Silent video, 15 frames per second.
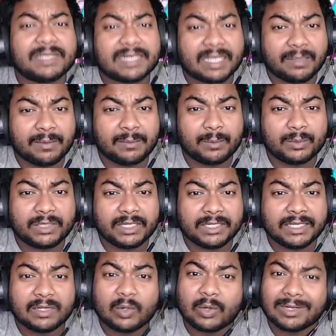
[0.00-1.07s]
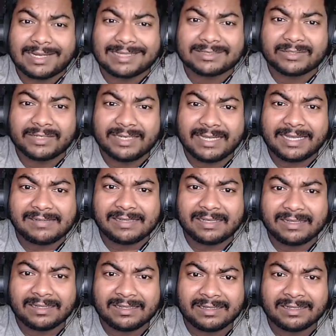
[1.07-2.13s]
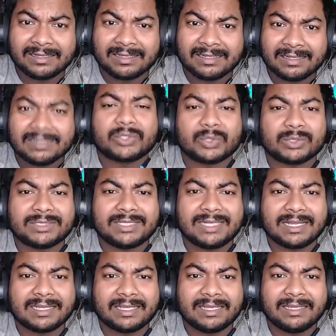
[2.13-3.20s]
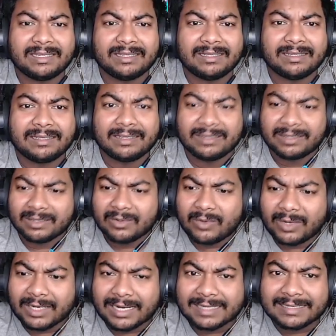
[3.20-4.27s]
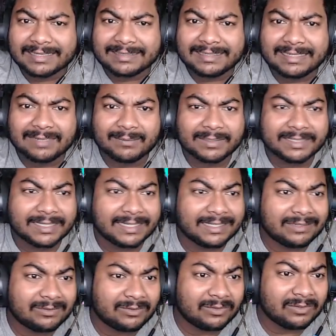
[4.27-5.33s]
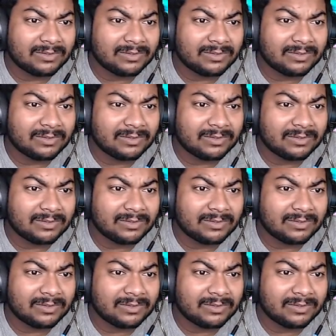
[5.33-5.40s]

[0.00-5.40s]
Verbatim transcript: গেমের মধ্যে নাকি কলা সত্যি নাকি কলাটা দেখি তো